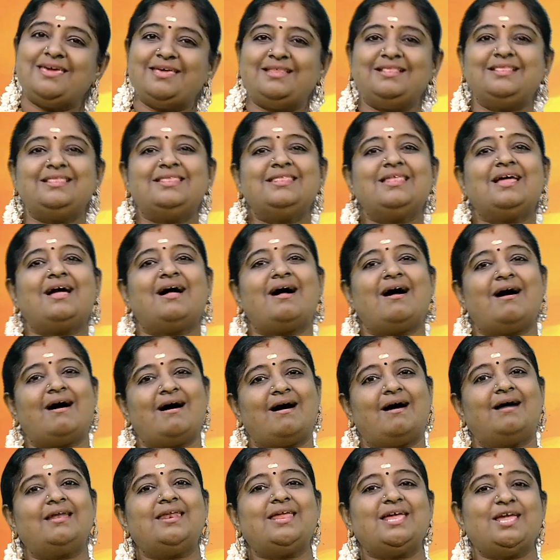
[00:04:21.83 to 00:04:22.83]
இந்த
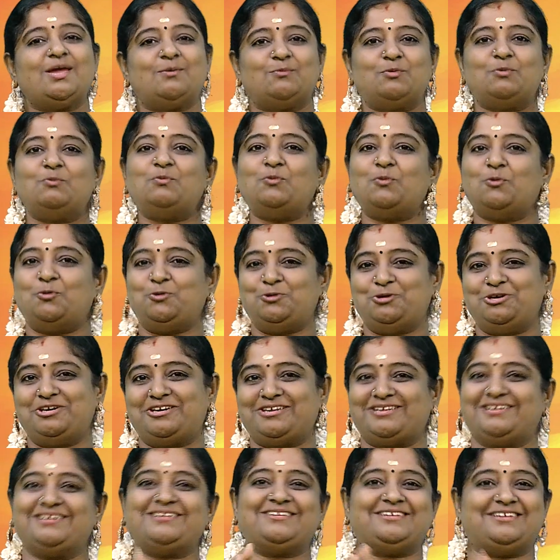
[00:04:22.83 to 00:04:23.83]
ஆலயமும்
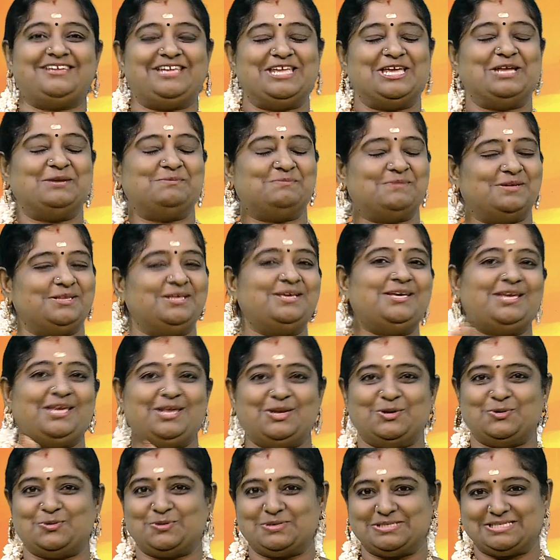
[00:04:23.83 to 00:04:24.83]
ஒன்று என்பது
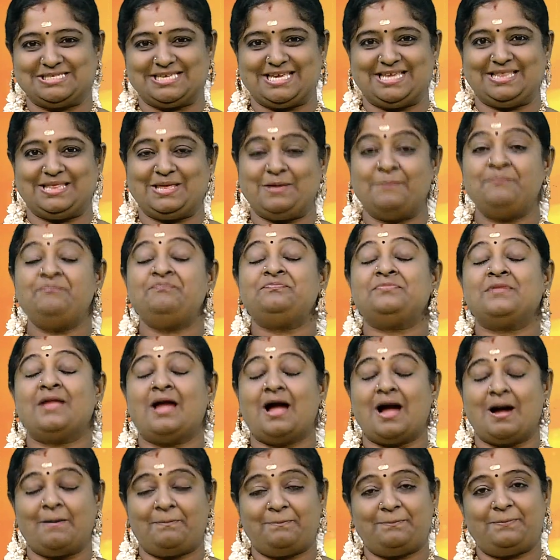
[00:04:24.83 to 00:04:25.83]
இன்னொரு செய்தி
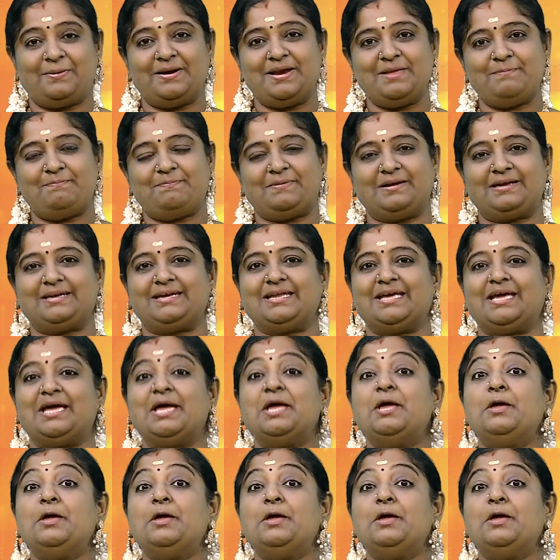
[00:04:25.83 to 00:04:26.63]
அப்படிப்பட்ட